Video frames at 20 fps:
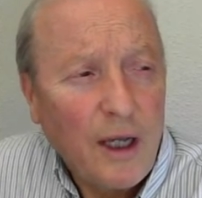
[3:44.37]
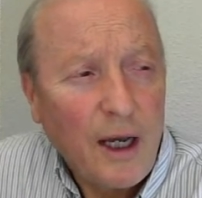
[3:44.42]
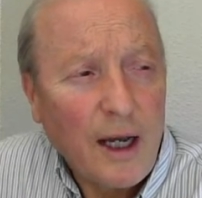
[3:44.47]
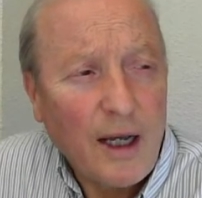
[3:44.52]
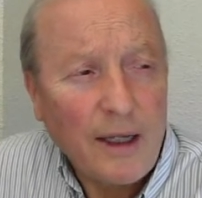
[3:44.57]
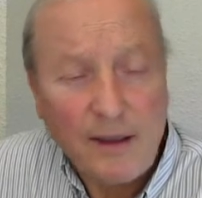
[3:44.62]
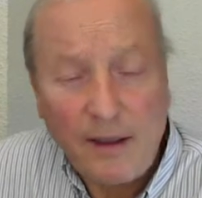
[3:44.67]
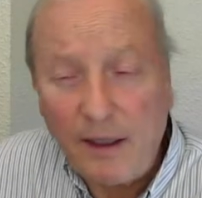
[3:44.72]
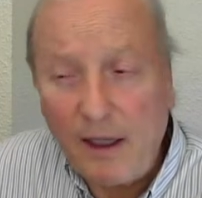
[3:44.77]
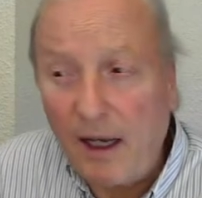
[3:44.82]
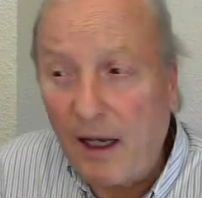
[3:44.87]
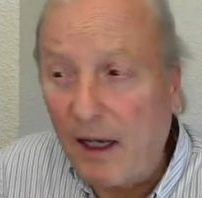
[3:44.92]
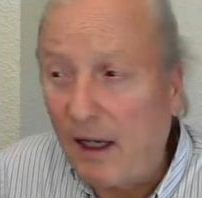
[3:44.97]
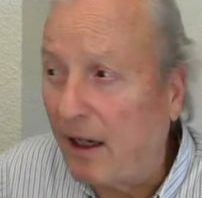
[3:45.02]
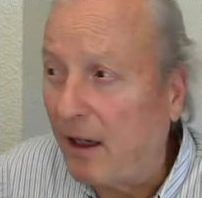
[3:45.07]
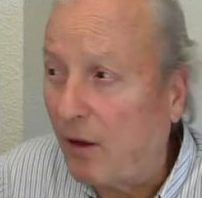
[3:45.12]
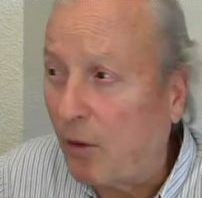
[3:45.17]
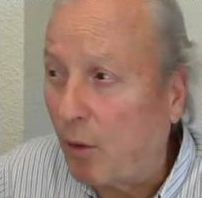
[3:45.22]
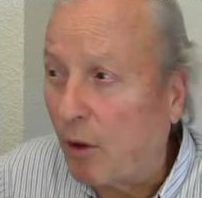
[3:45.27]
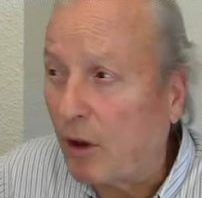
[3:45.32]
hacia
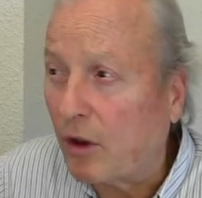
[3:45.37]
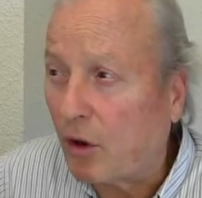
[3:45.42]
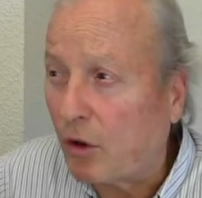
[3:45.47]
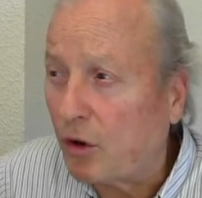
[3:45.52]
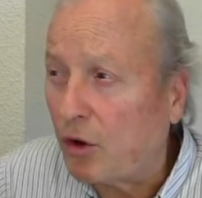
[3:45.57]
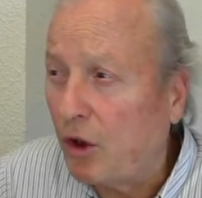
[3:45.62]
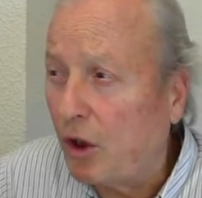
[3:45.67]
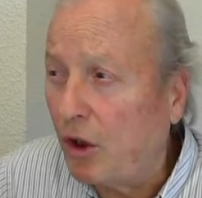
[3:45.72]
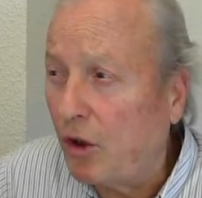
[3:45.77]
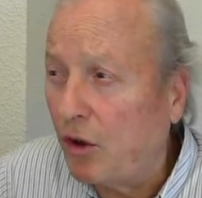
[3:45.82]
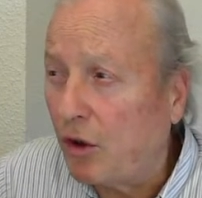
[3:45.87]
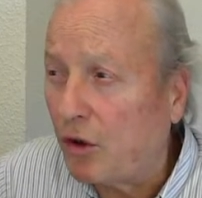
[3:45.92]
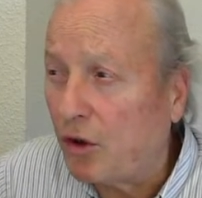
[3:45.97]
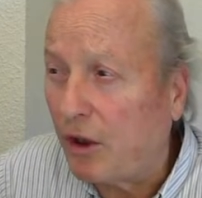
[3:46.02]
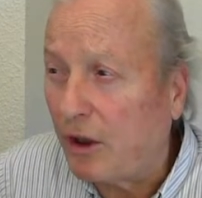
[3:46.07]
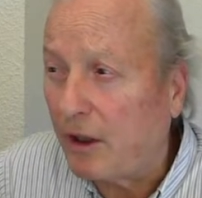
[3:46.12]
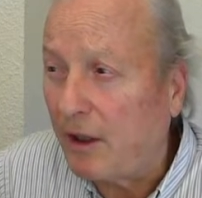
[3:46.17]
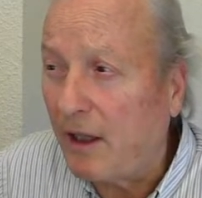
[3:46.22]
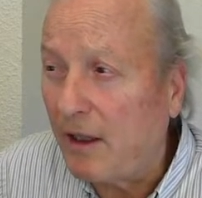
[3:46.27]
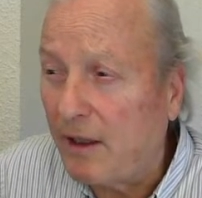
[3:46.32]
el
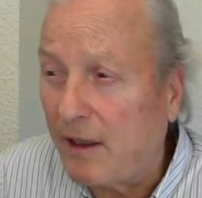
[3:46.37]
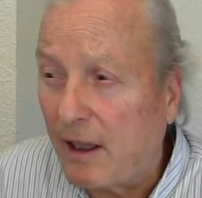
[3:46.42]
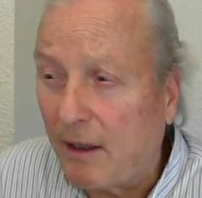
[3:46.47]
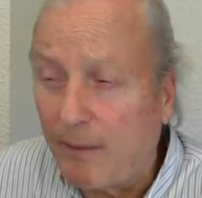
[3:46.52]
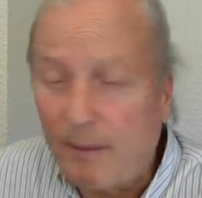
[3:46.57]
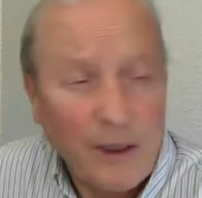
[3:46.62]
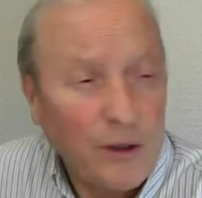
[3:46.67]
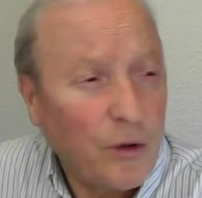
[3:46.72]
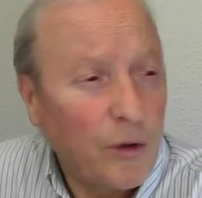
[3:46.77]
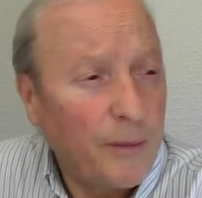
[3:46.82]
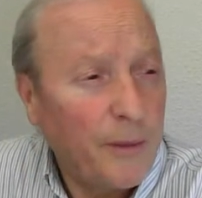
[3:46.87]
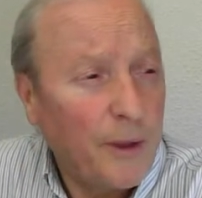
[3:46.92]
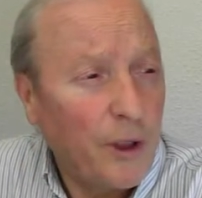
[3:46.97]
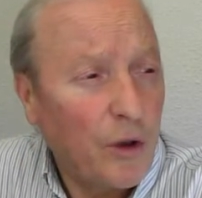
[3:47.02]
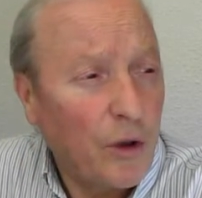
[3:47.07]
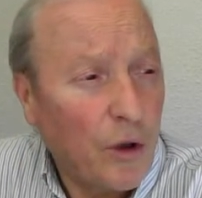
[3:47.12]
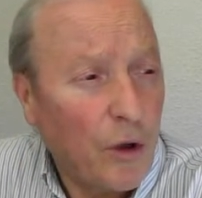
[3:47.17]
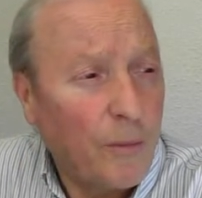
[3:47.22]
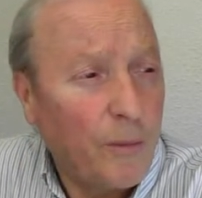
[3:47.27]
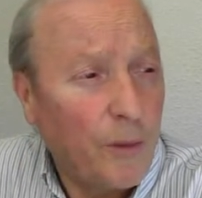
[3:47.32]
470 más o
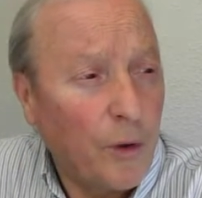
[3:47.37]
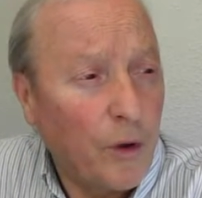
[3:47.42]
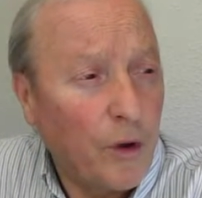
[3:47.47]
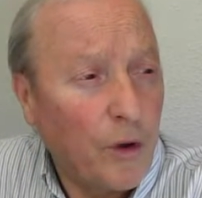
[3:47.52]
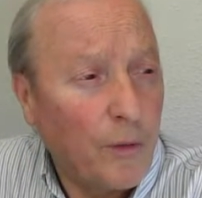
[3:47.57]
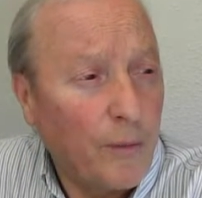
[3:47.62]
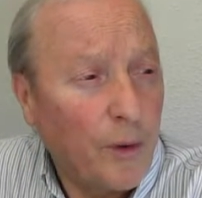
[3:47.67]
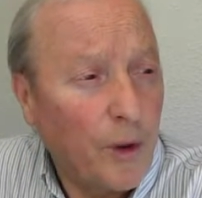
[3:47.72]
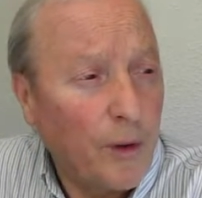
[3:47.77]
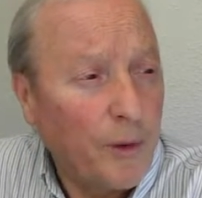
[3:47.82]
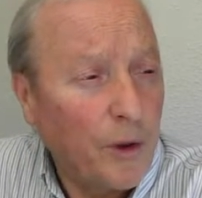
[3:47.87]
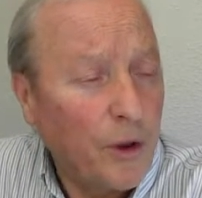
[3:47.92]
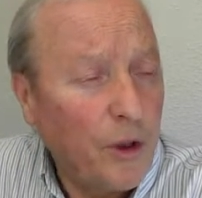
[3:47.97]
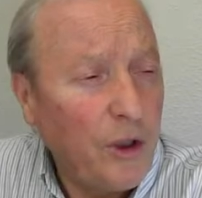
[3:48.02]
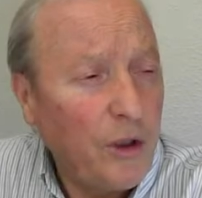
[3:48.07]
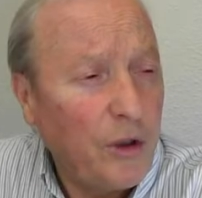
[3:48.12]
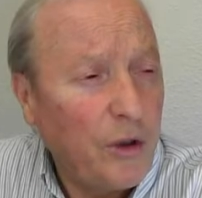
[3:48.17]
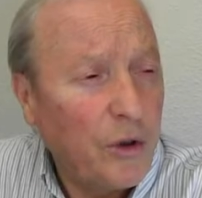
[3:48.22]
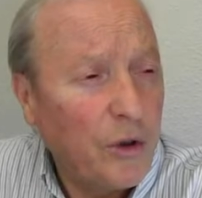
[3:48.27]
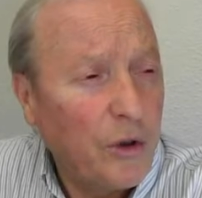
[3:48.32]
menos, como, como hemos
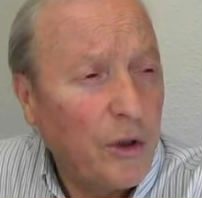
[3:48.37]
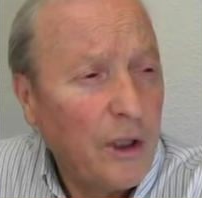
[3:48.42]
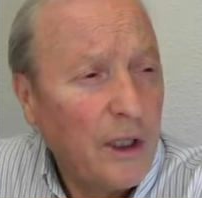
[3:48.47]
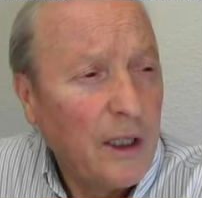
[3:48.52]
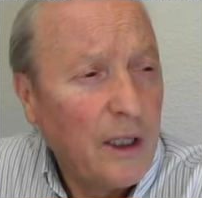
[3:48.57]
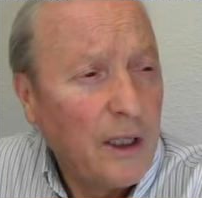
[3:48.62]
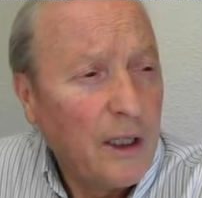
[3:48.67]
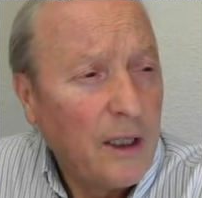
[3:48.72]
dicho,